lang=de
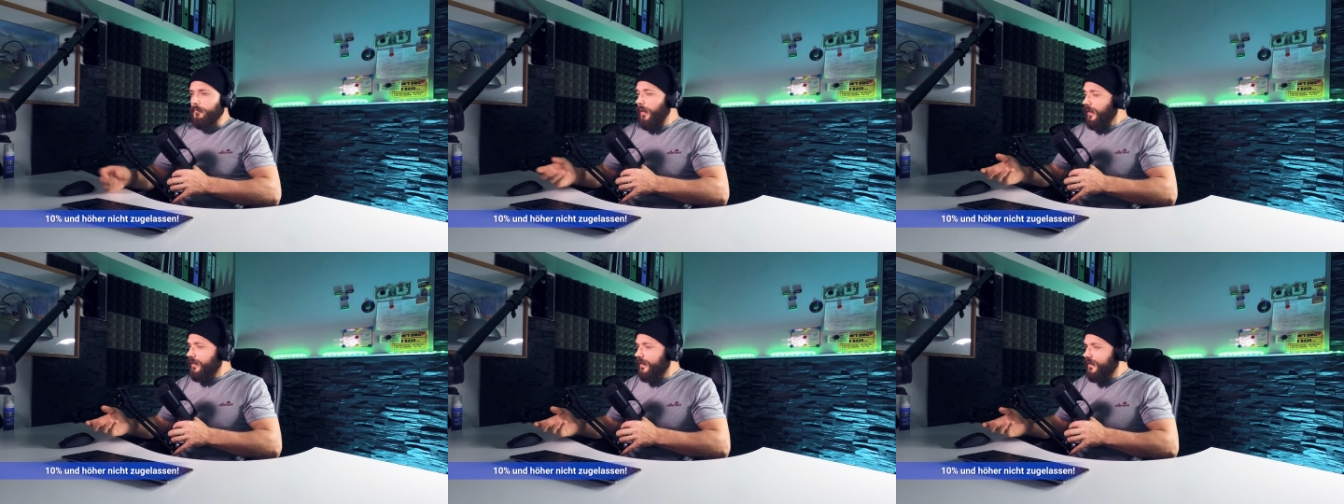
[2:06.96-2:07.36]

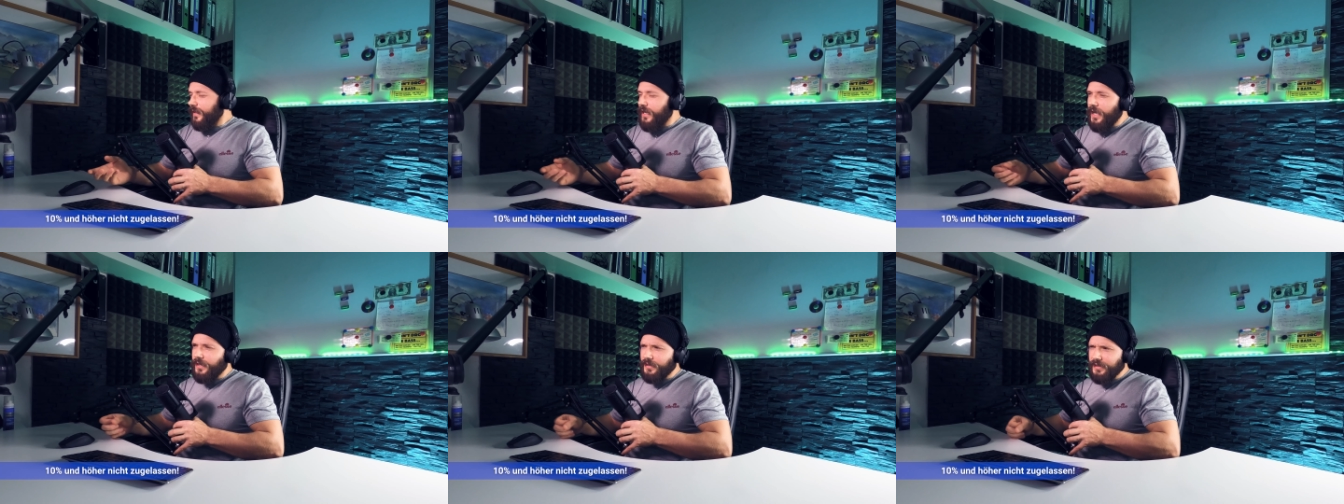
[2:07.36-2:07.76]
Macht es denn
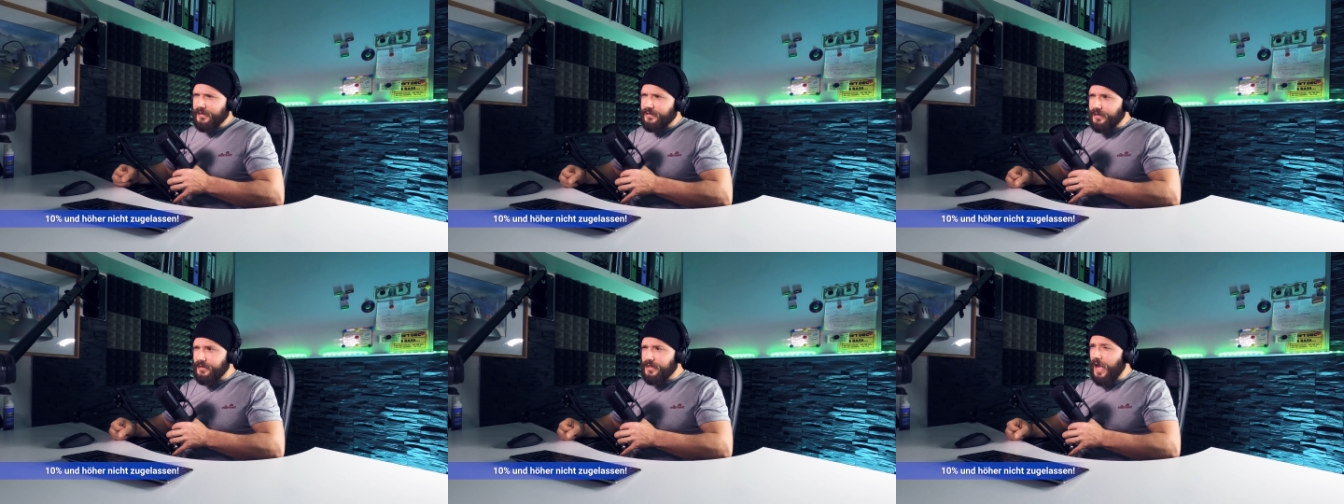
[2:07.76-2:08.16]
eigentlich
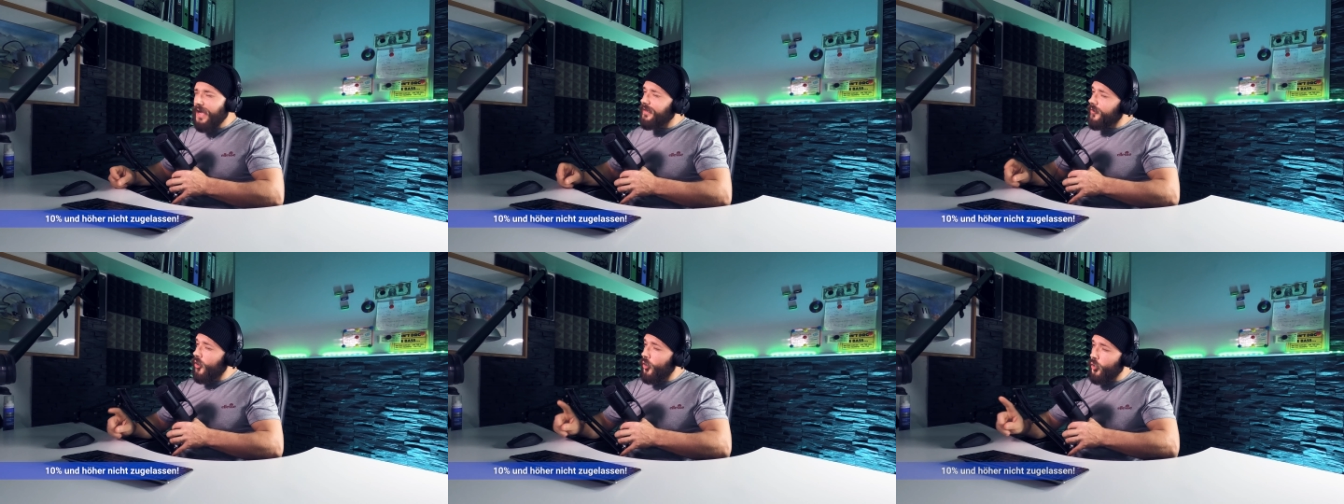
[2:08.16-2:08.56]
Sinn,
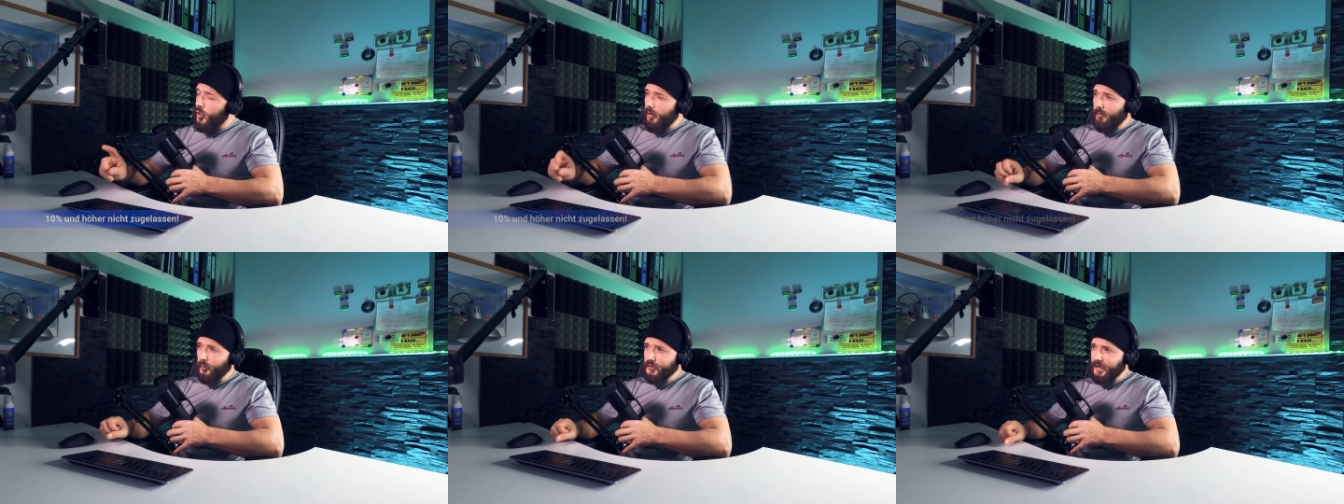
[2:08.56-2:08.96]
ein
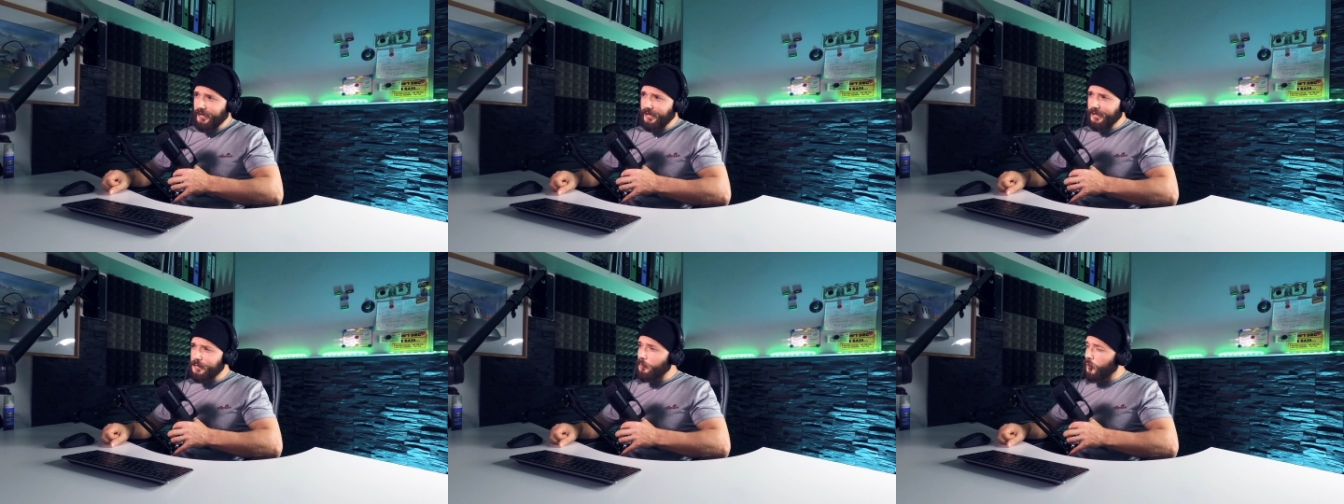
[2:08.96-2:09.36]

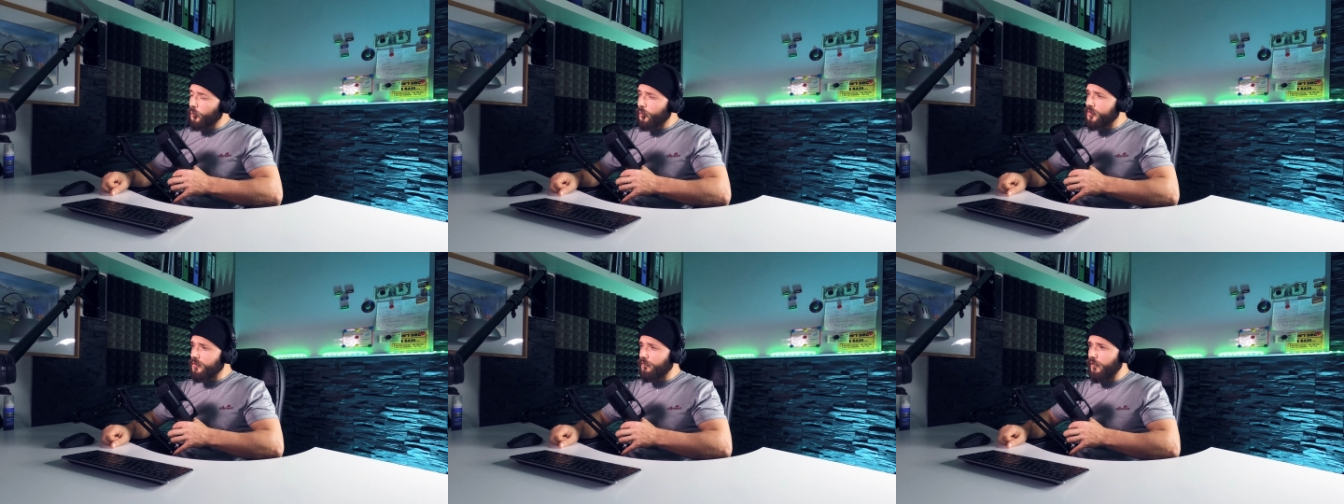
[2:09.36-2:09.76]
höherprozentiges
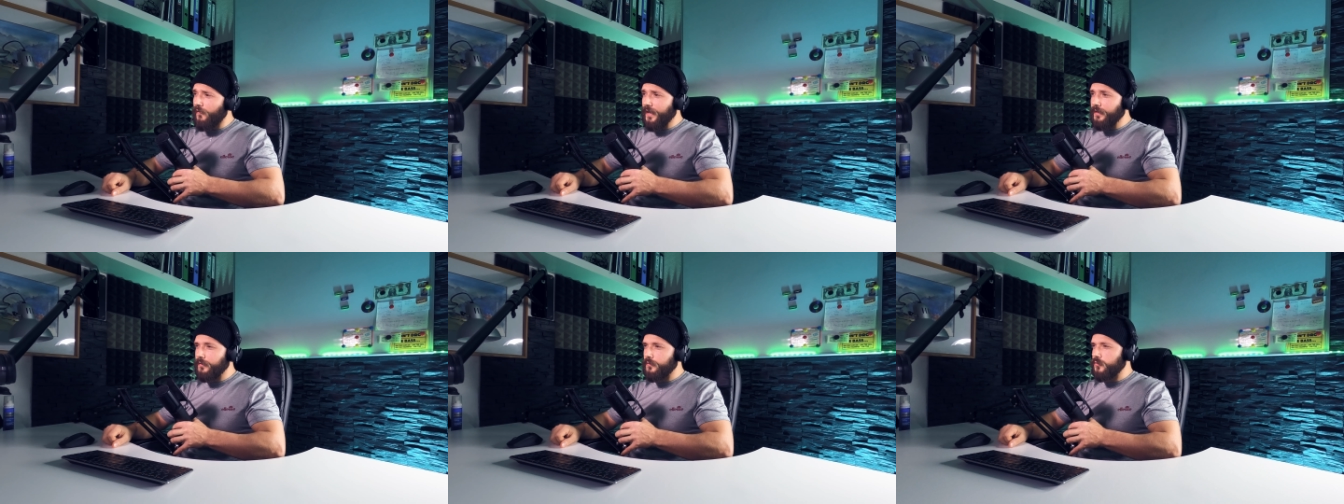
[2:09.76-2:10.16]
Produkt zu
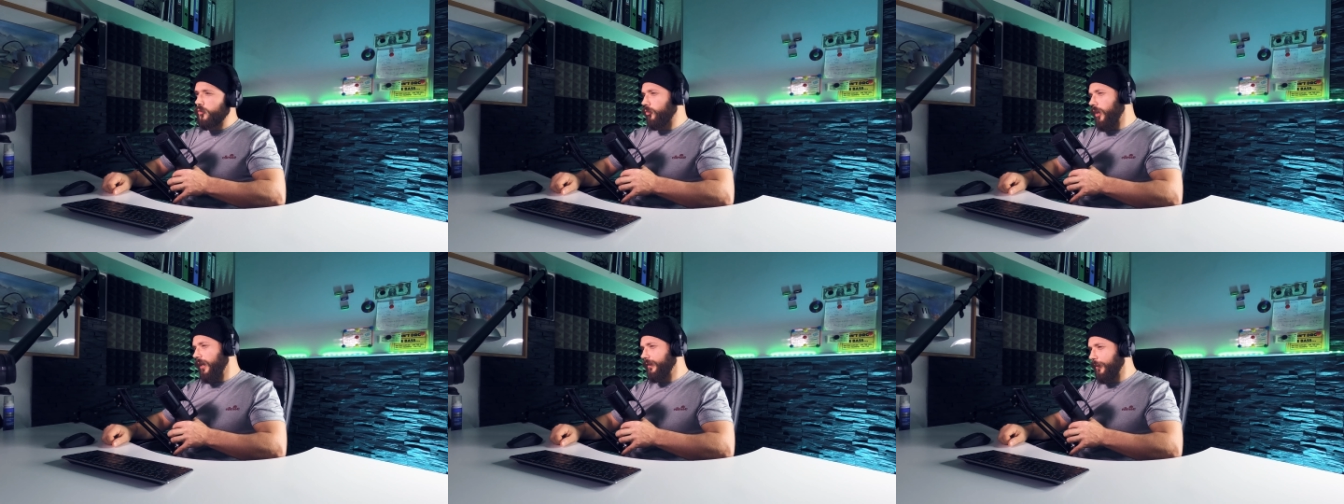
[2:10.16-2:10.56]
verwenden, so
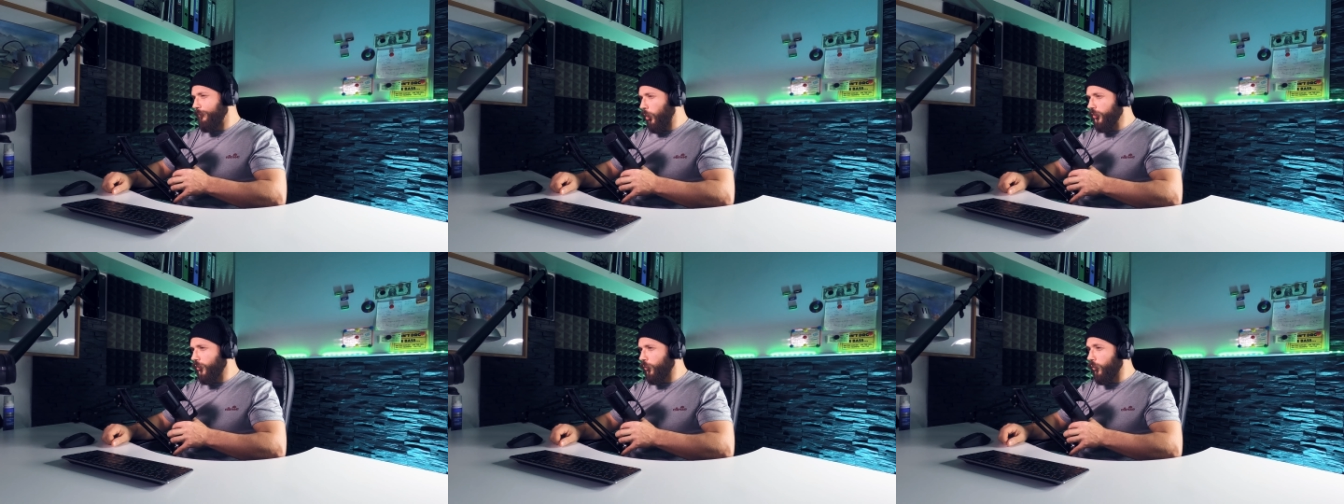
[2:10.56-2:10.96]
nach dem
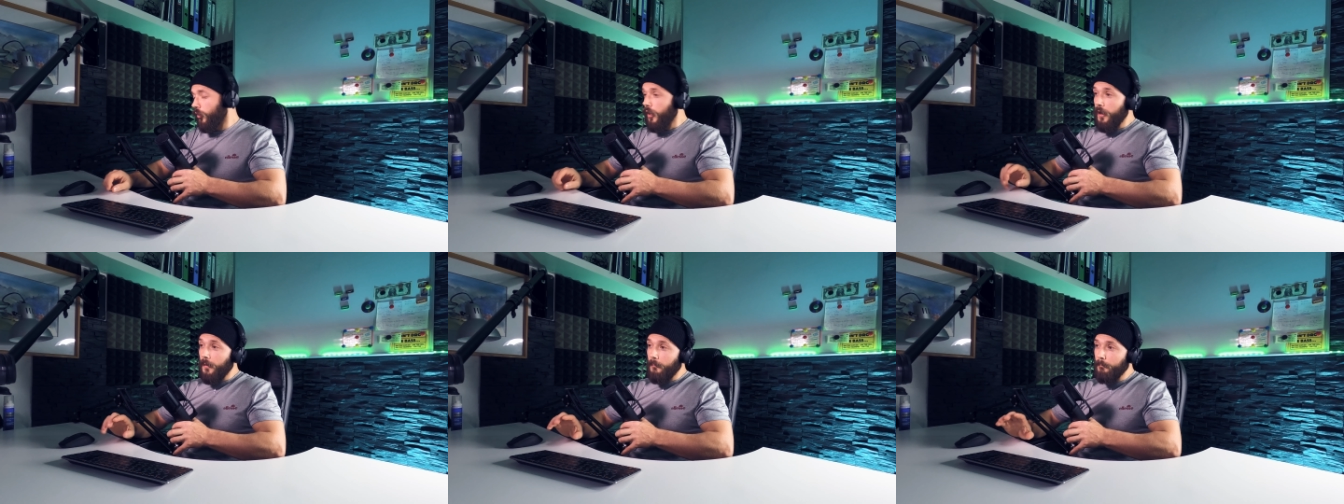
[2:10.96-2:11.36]
Motto,
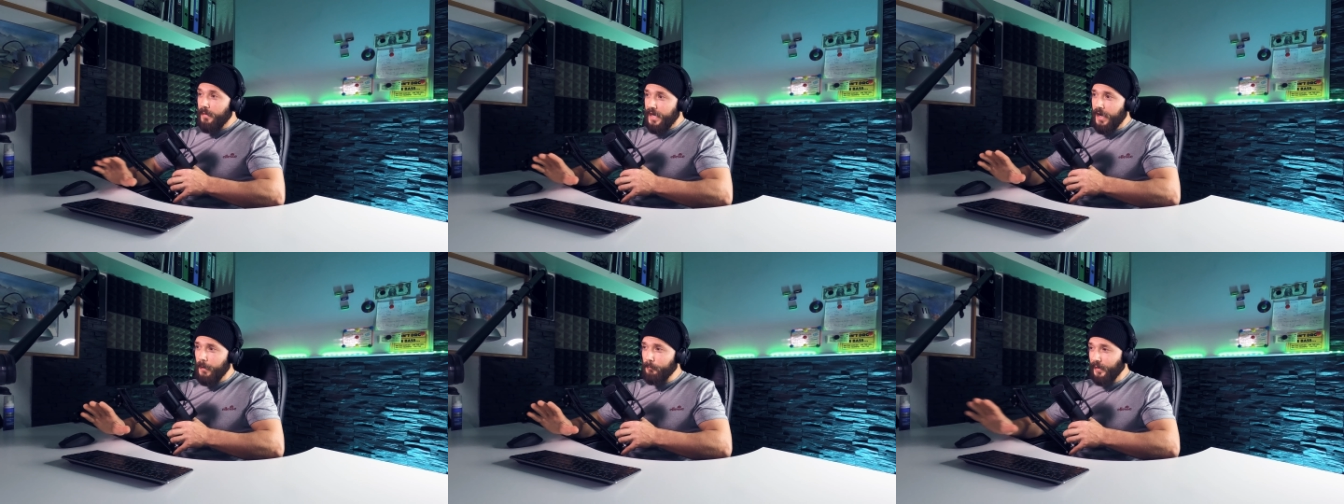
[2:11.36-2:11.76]

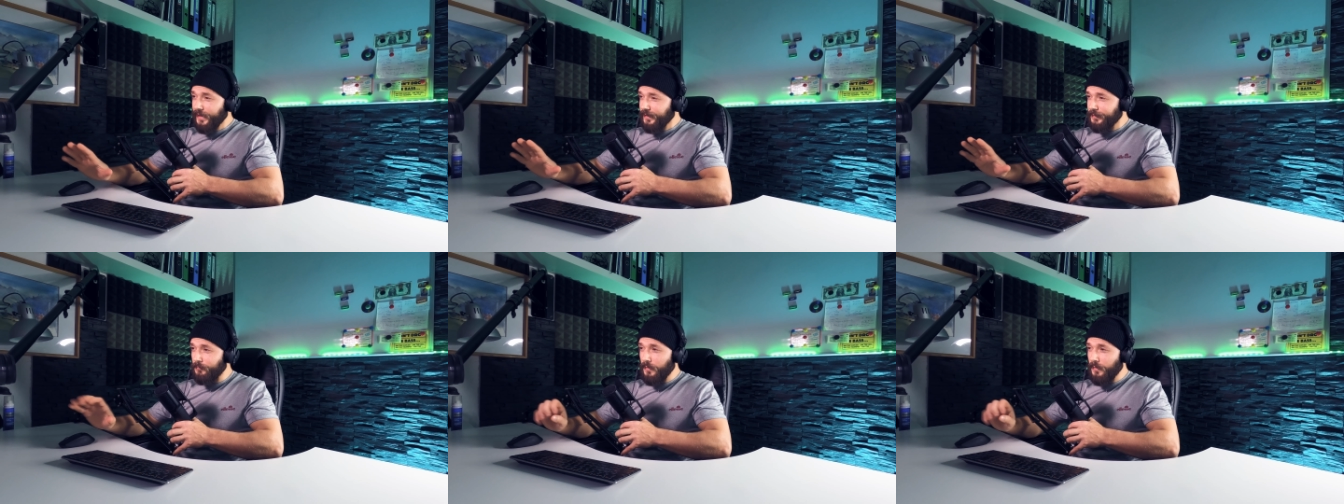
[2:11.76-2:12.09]
mehr bringt